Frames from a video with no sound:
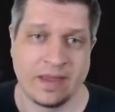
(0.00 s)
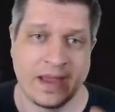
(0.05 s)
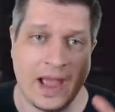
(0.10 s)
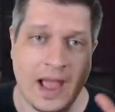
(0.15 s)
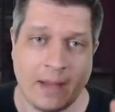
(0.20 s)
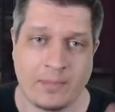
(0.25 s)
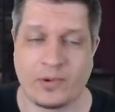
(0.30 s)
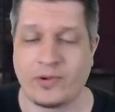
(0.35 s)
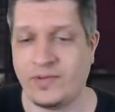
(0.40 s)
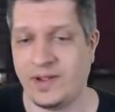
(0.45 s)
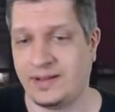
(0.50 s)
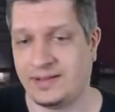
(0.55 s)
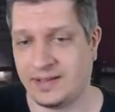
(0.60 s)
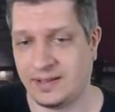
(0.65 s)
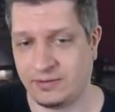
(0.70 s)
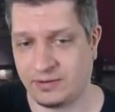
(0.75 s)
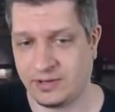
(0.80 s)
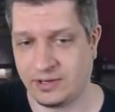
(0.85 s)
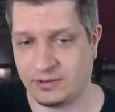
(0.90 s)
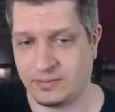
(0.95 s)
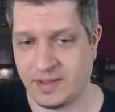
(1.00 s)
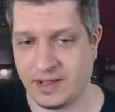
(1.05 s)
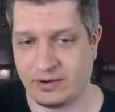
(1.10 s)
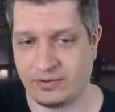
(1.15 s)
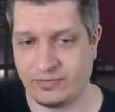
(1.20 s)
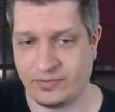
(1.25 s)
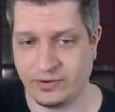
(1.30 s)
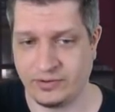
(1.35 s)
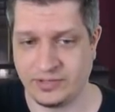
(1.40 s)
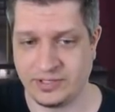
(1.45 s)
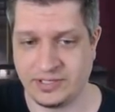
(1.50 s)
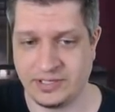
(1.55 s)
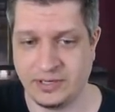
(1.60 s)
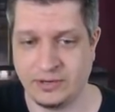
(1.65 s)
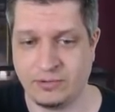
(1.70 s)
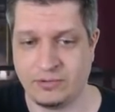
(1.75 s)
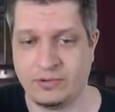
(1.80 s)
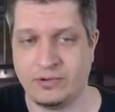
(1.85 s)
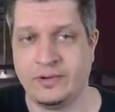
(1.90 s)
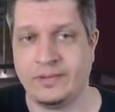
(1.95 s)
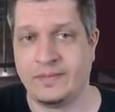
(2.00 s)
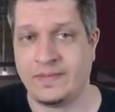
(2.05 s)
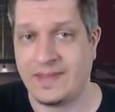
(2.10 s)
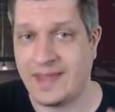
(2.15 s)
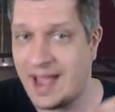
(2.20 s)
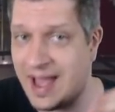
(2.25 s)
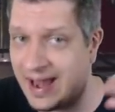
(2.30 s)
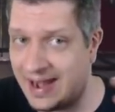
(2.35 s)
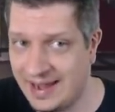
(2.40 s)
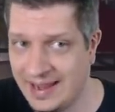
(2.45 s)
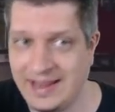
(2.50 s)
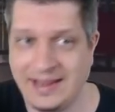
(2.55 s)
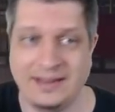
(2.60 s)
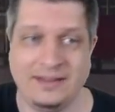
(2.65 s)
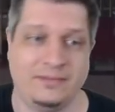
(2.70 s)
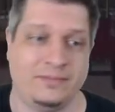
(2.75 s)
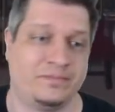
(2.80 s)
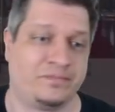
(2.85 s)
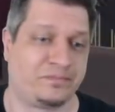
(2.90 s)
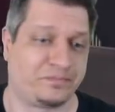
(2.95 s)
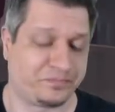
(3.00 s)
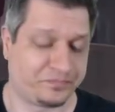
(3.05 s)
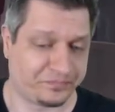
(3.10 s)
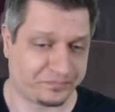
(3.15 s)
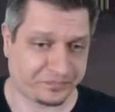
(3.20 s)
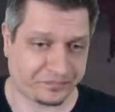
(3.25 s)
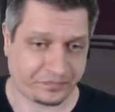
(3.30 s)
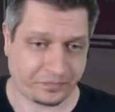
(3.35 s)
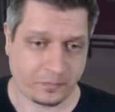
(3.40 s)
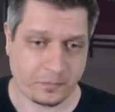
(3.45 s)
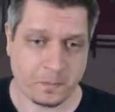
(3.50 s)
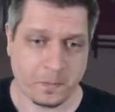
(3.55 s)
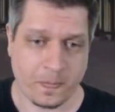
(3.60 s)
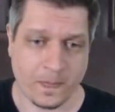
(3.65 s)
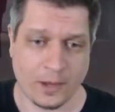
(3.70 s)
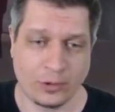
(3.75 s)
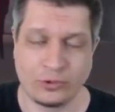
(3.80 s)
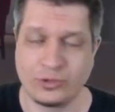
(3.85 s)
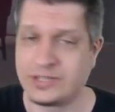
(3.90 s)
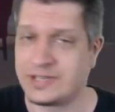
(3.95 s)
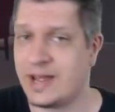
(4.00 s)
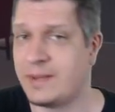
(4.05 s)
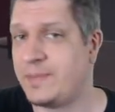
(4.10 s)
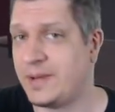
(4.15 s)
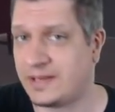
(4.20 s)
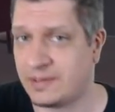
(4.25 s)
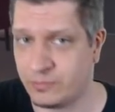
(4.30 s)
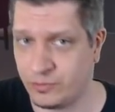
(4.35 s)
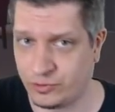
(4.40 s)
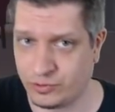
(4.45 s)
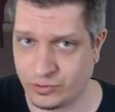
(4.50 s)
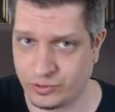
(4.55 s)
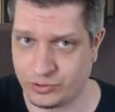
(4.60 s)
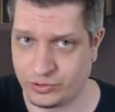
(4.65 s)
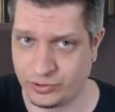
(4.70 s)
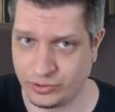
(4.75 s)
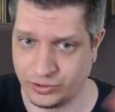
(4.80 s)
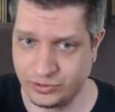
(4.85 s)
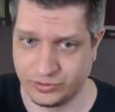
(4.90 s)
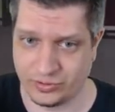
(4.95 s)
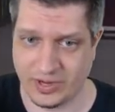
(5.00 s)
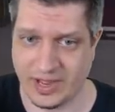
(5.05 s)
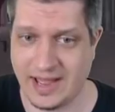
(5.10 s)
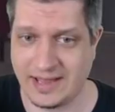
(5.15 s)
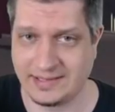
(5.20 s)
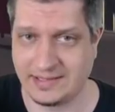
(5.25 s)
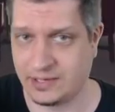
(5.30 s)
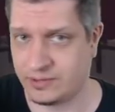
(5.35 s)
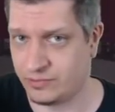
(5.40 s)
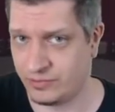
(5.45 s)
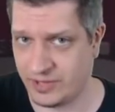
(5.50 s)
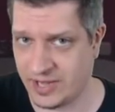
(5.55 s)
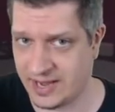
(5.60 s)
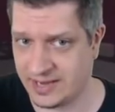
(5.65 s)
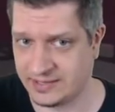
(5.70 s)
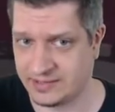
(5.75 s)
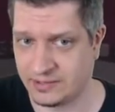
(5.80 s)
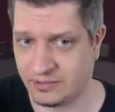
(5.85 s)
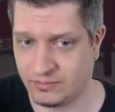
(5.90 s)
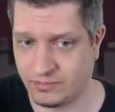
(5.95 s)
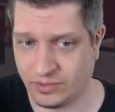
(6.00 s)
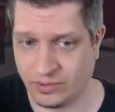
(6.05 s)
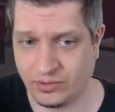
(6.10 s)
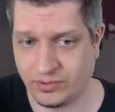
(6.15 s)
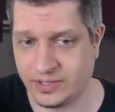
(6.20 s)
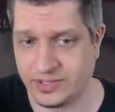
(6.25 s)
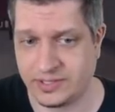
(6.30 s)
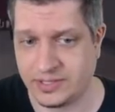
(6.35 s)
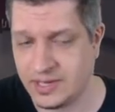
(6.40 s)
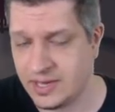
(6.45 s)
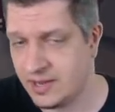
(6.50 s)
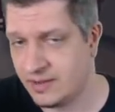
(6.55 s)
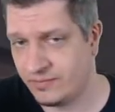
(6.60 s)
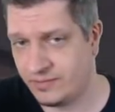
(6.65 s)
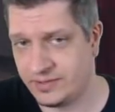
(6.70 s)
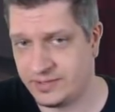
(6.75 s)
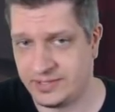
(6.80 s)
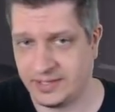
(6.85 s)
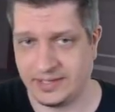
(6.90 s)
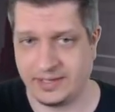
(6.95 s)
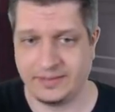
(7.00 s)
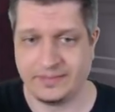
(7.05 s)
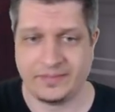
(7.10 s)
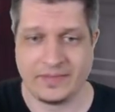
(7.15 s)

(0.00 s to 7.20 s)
Aproveitando que no Battlefield 5, além do sniper tá muito gostoso, as secundárias são boas, você